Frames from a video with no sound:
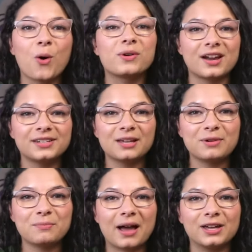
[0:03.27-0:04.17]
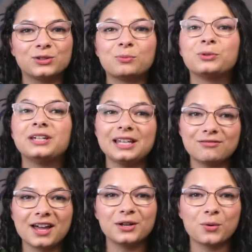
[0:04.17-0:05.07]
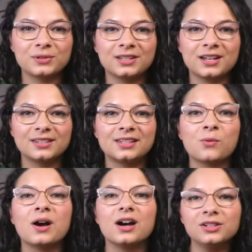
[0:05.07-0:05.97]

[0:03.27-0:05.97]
ou quer saber mais sobre o que levar em consideração